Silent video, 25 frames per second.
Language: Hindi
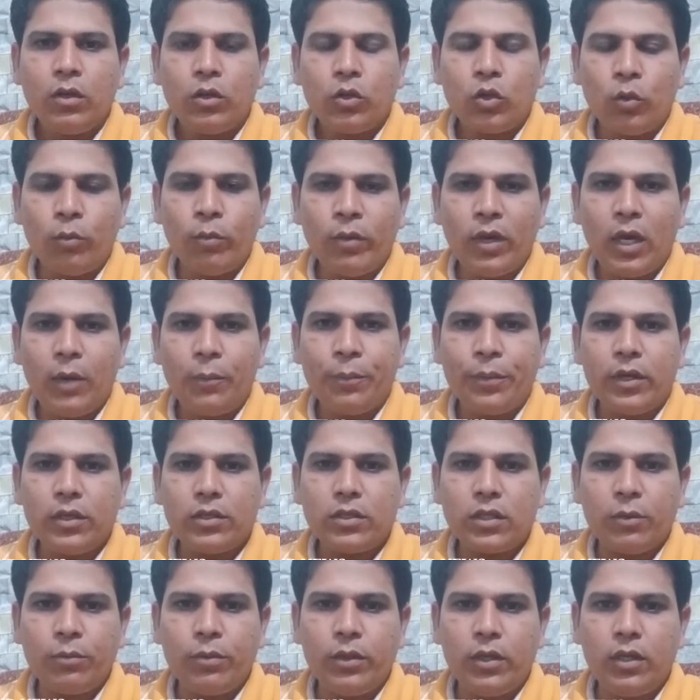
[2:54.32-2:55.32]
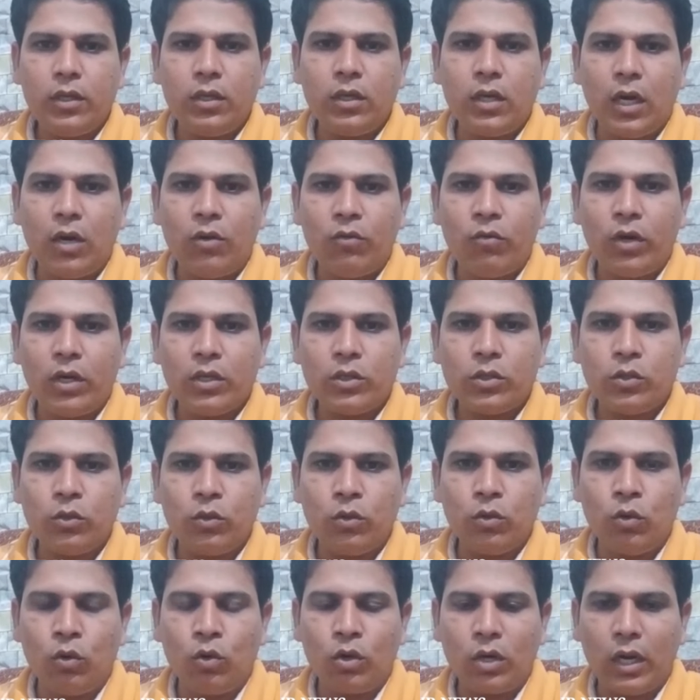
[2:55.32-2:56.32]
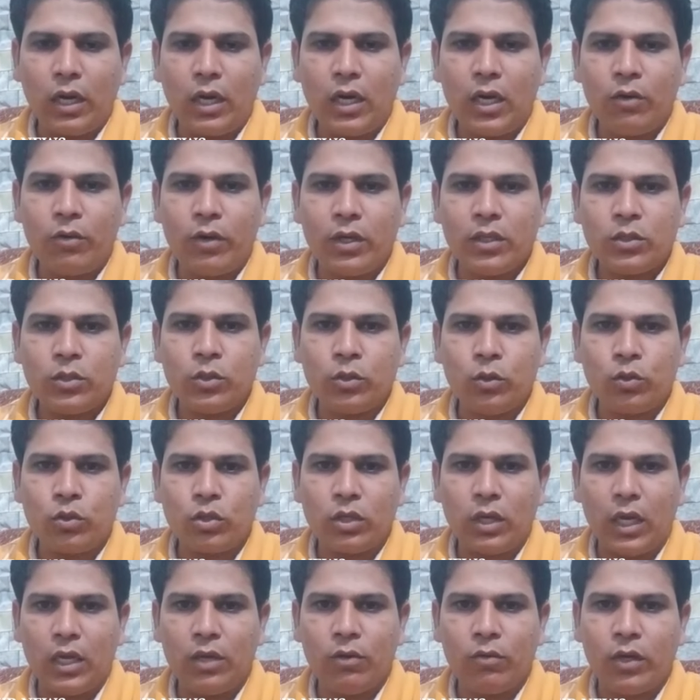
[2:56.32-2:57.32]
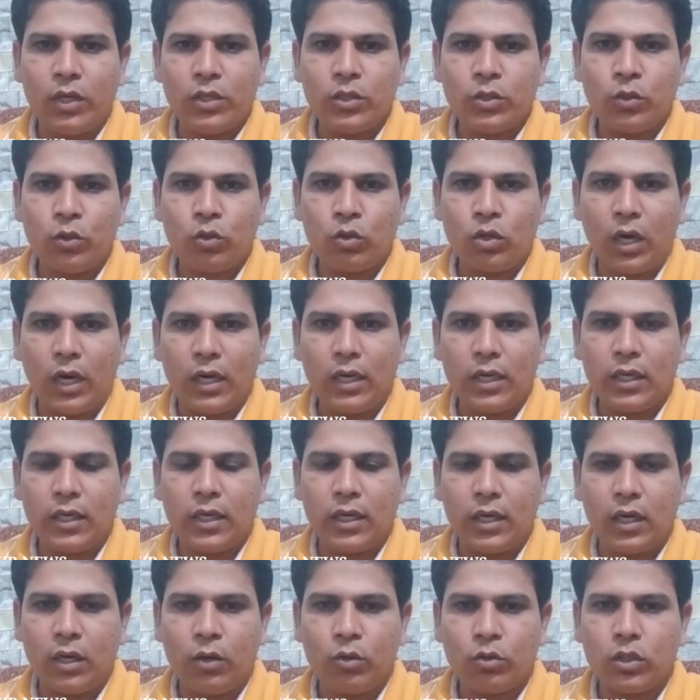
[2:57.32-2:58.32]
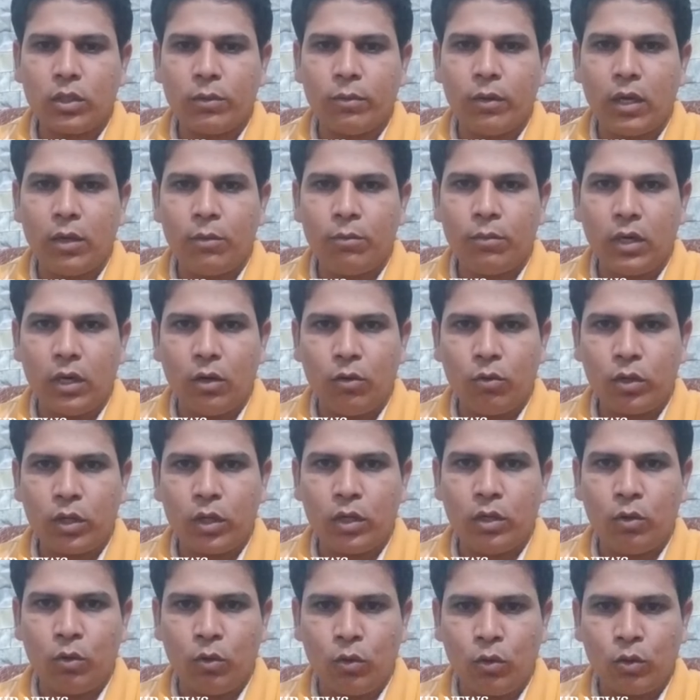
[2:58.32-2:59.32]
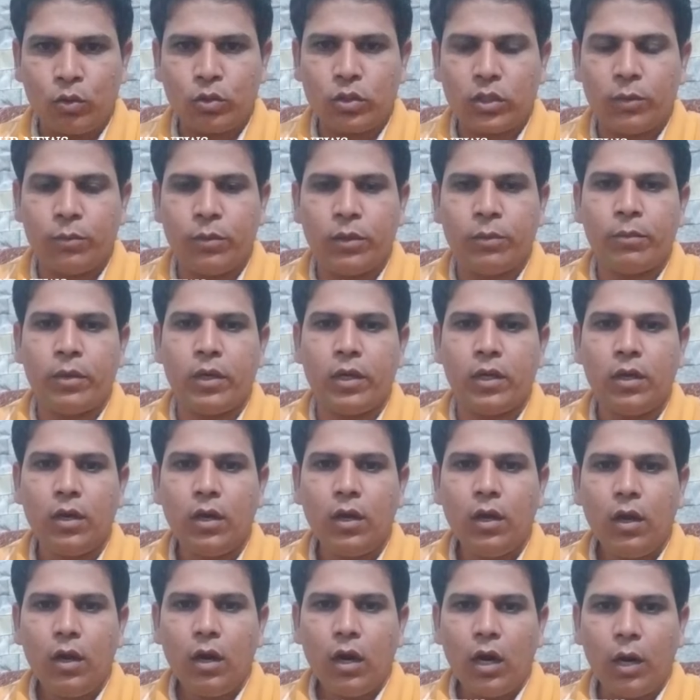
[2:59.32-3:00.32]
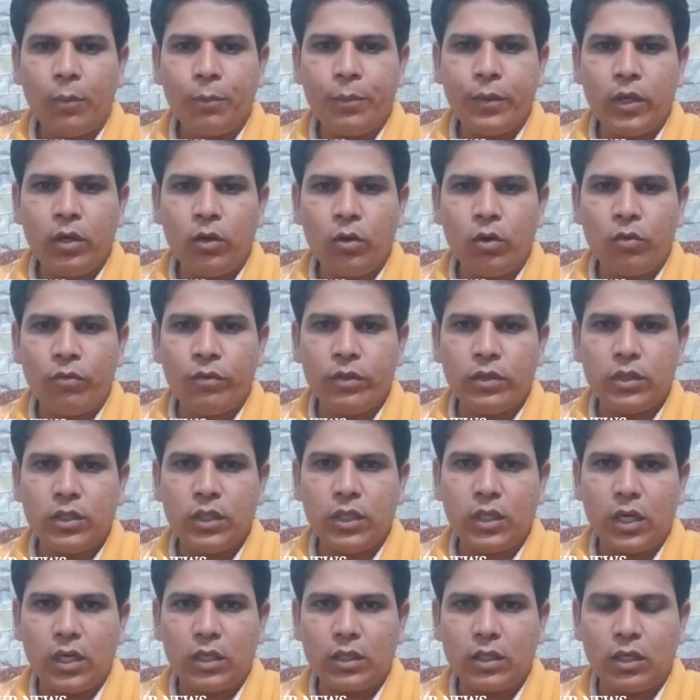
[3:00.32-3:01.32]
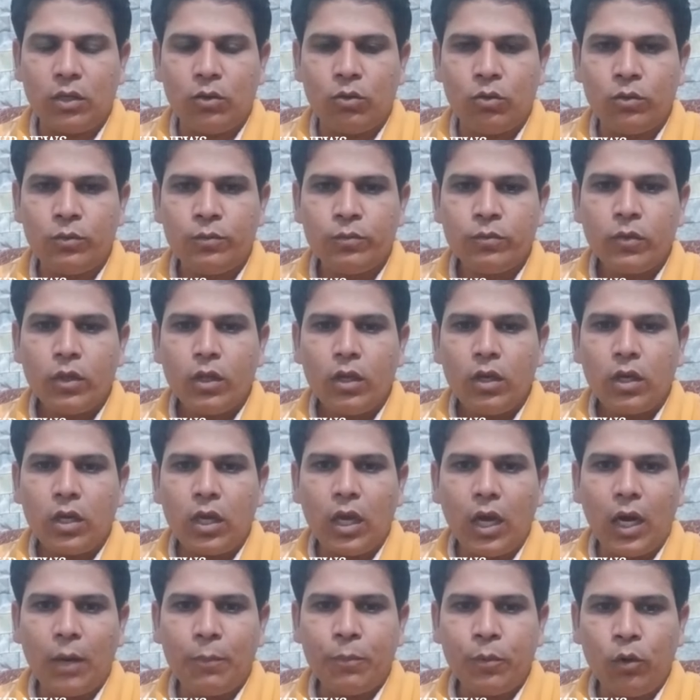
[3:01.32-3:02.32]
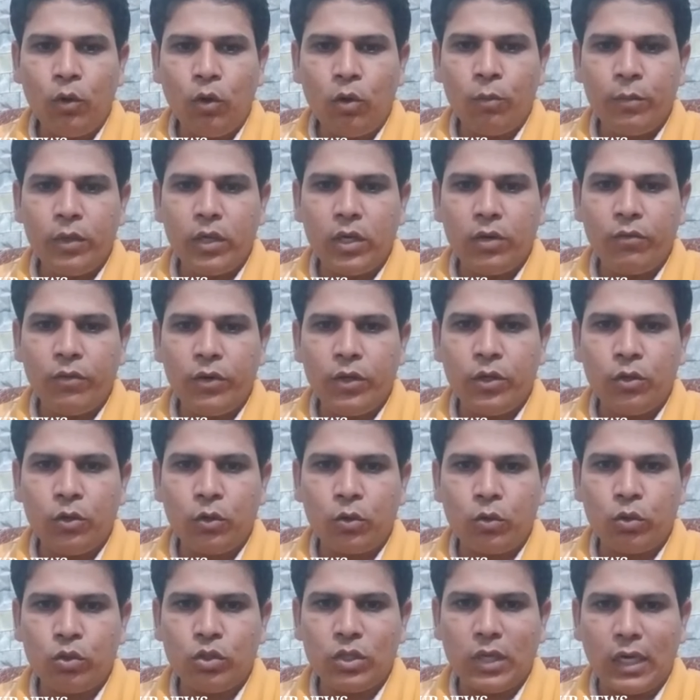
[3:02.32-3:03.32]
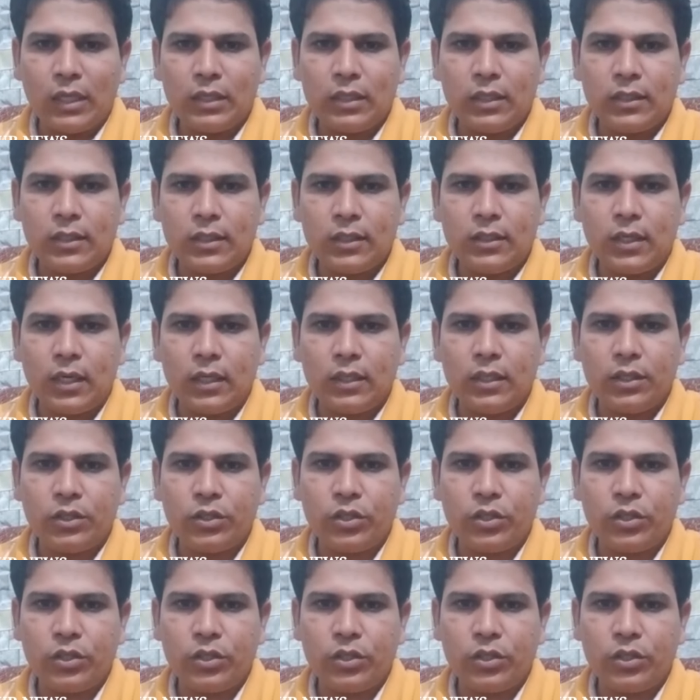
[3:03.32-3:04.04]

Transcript: तो मैं अपने सभी गाँव वासियों घुमराला वासियों सलाई वासियों और काटीखेड़ा और तमाम गाँव के लोगों से भी मैं अपील और विनती करता हूँ कि आप लोग मेरी वीडियो को ज़्यादा से ज़्यादा